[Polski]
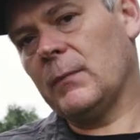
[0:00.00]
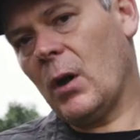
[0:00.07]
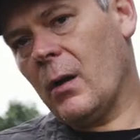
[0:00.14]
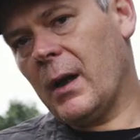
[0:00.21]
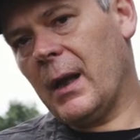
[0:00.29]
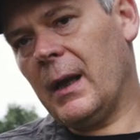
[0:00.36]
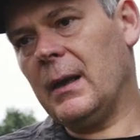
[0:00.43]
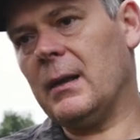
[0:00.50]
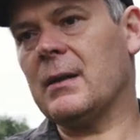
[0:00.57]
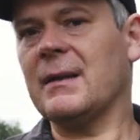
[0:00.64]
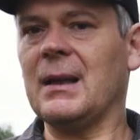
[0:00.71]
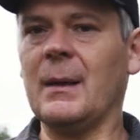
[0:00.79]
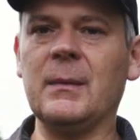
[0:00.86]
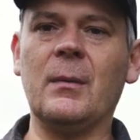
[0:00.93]
Ok,
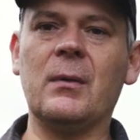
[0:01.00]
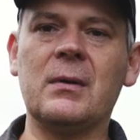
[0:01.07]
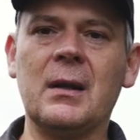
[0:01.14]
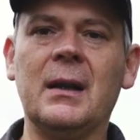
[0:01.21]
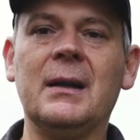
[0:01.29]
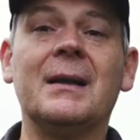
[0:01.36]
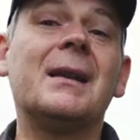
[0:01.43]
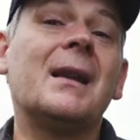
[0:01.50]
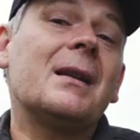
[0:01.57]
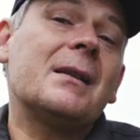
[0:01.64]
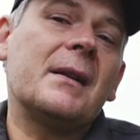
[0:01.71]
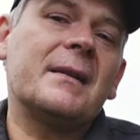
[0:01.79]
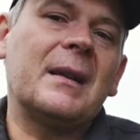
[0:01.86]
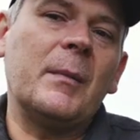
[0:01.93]
czasami można, też
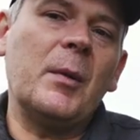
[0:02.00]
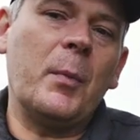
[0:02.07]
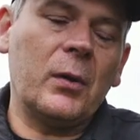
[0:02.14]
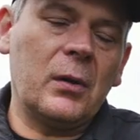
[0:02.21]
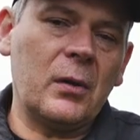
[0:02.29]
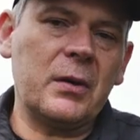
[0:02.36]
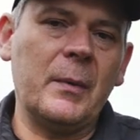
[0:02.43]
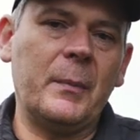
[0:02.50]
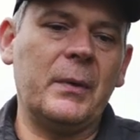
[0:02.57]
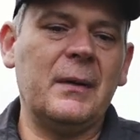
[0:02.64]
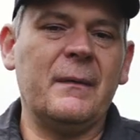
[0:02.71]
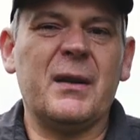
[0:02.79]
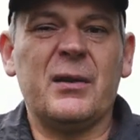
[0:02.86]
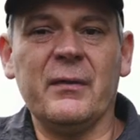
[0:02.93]
czasami podnoszę,
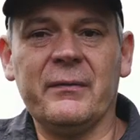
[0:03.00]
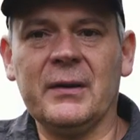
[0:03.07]
ponieważ to